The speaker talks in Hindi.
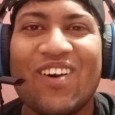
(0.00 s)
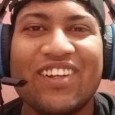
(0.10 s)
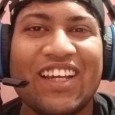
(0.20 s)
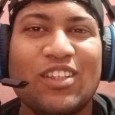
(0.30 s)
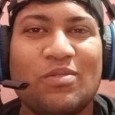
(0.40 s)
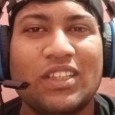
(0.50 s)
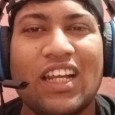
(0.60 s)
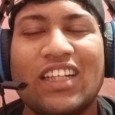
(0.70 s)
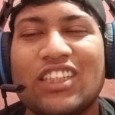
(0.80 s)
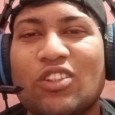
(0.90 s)
ओके तो
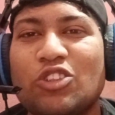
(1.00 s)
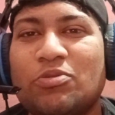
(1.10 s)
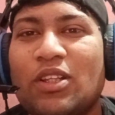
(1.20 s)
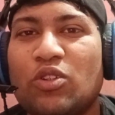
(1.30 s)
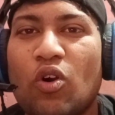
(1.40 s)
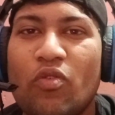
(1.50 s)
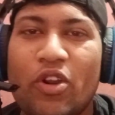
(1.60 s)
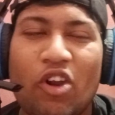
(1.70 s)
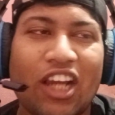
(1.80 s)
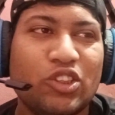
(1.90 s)
बताना चाहता हूँ उस पर दो
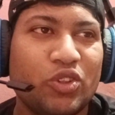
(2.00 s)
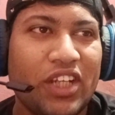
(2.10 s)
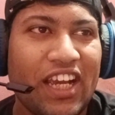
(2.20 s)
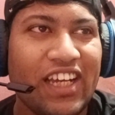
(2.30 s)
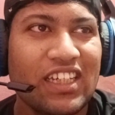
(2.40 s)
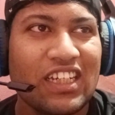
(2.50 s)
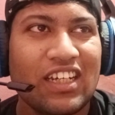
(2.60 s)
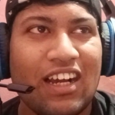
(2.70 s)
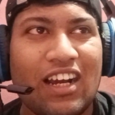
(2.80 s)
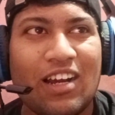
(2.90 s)
वीडियो आ चुकी है
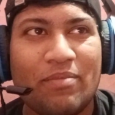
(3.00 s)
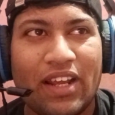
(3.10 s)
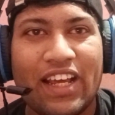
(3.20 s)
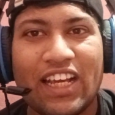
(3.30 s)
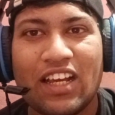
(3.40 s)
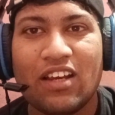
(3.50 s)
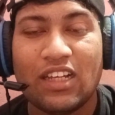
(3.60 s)
आ, मैंने